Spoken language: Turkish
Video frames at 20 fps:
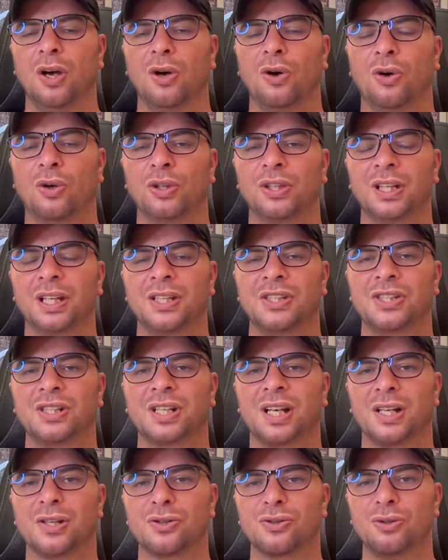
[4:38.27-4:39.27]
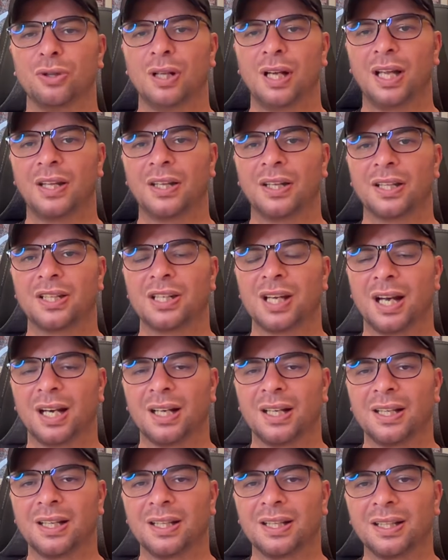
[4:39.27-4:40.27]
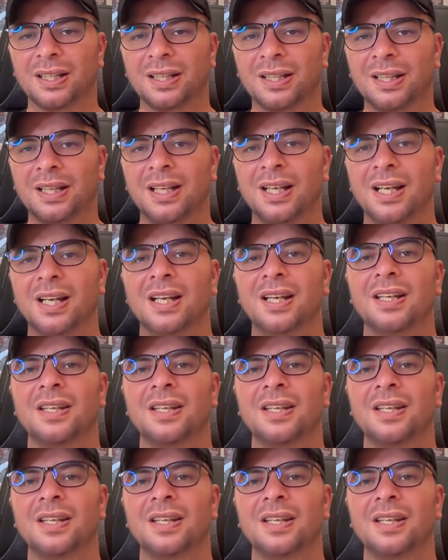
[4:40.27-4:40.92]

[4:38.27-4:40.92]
ortaya çıkan Solana karlarında da